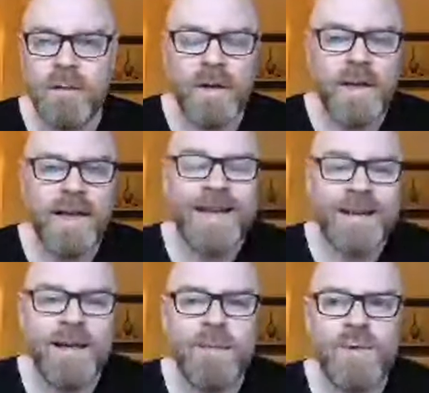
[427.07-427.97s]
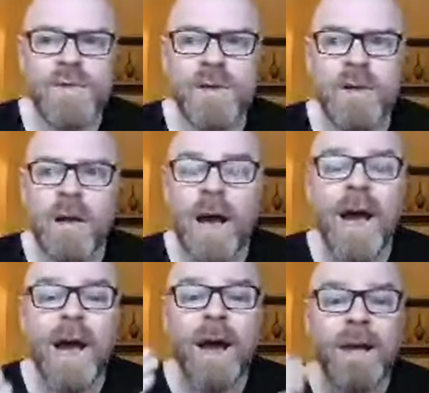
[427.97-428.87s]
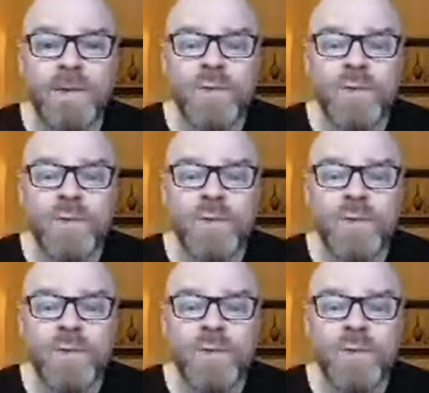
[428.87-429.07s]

weil er ja erklären muss, ha,